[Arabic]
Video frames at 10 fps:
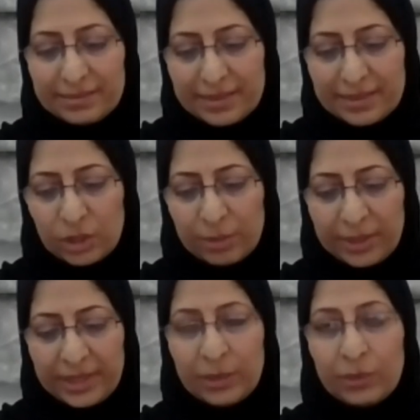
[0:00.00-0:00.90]

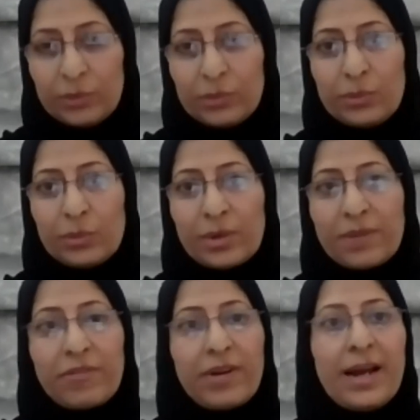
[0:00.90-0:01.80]
الجمعيه
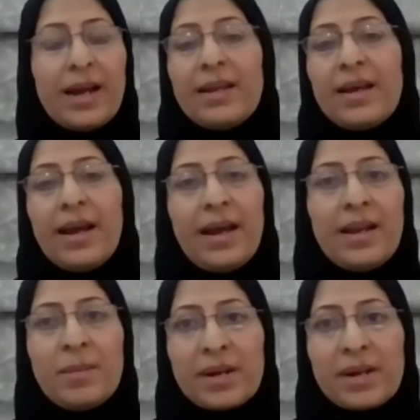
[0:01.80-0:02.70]
ونرفعها الى اعلى
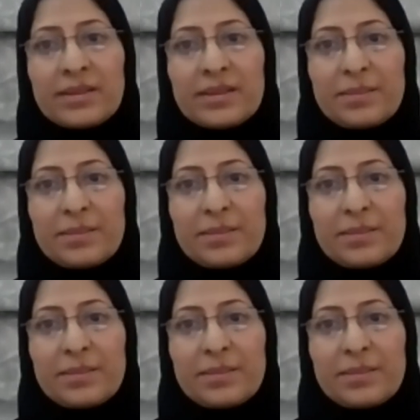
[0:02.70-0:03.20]
المراتب